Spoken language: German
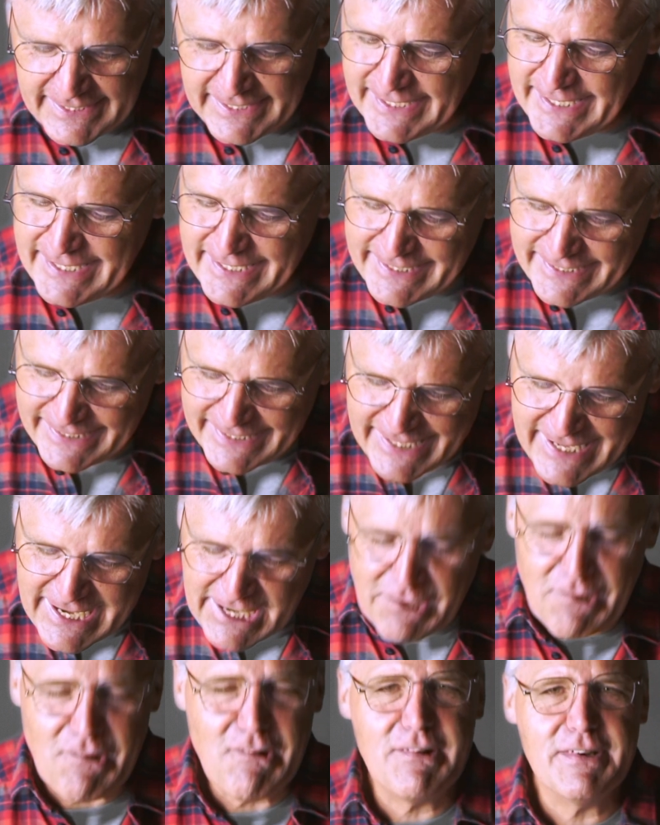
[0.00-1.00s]
Ich
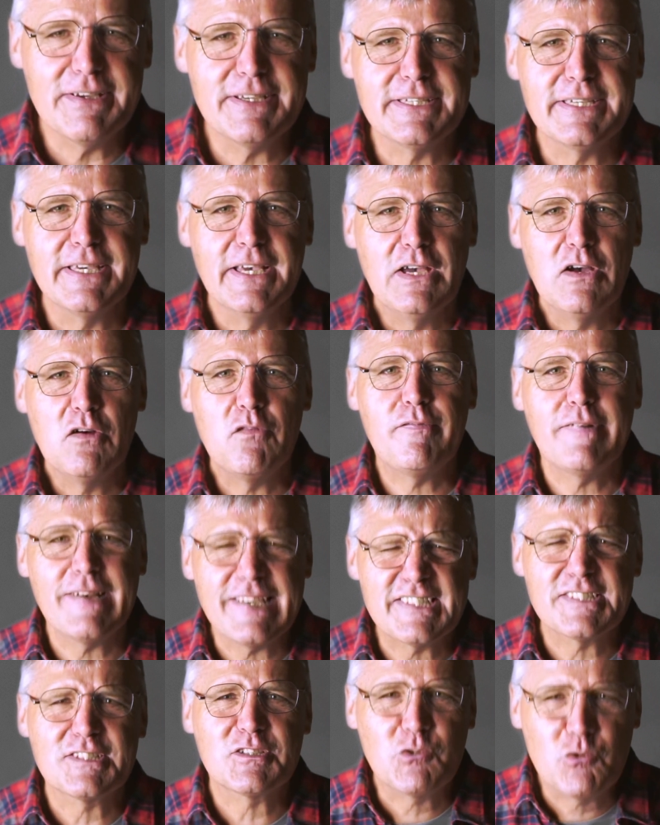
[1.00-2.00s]
lehre euch,
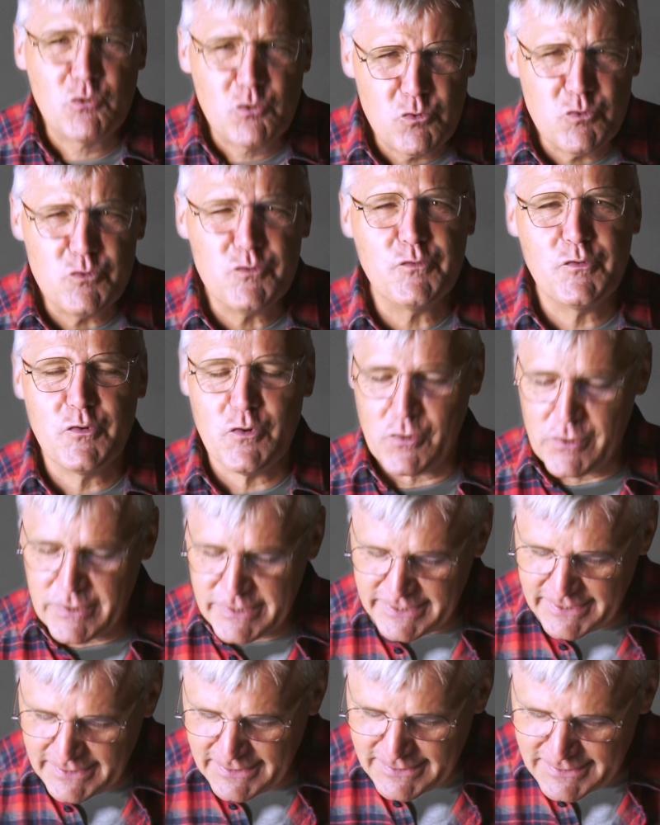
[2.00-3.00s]
was gut für
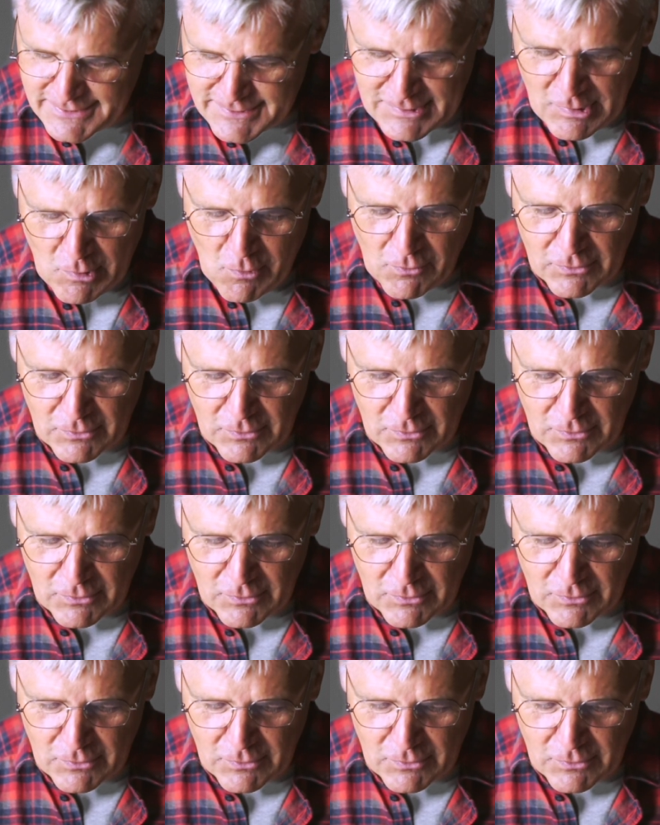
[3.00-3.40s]
euch ist